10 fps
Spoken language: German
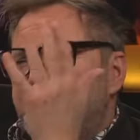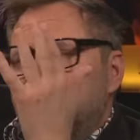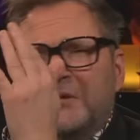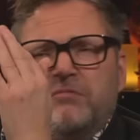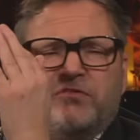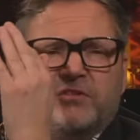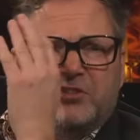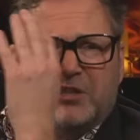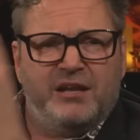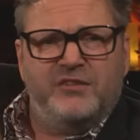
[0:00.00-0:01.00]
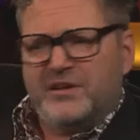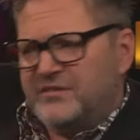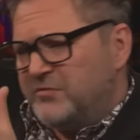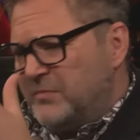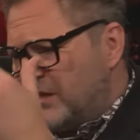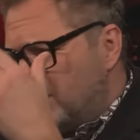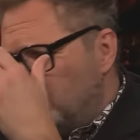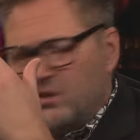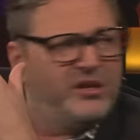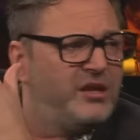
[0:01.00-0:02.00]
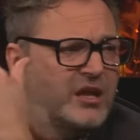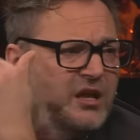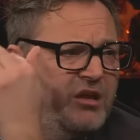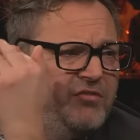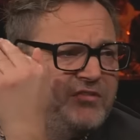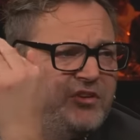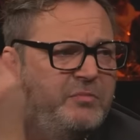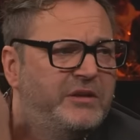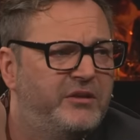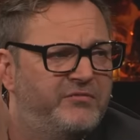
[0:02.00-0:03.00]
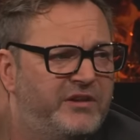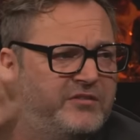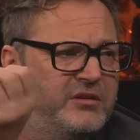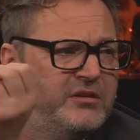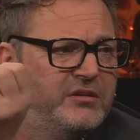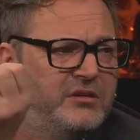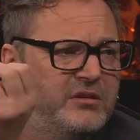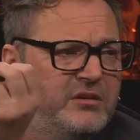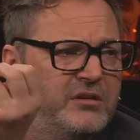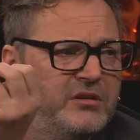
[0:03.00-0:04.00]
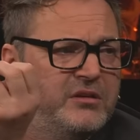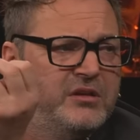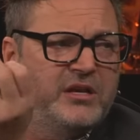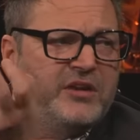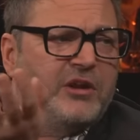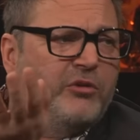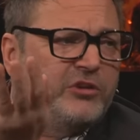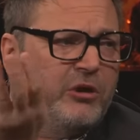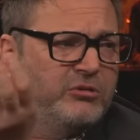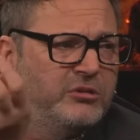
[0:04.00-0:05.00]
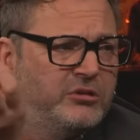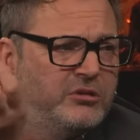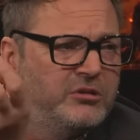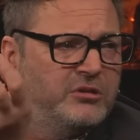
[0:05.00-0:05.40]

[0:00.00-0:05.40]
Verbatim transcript: ist mit dem Verstand, was ist mit dem... Jetzt wissen sie ja los. Ne? Was ist mit dem... Was? Die ist doch da vorne, oder? Ja, kannst du ja auftauen. Ach so,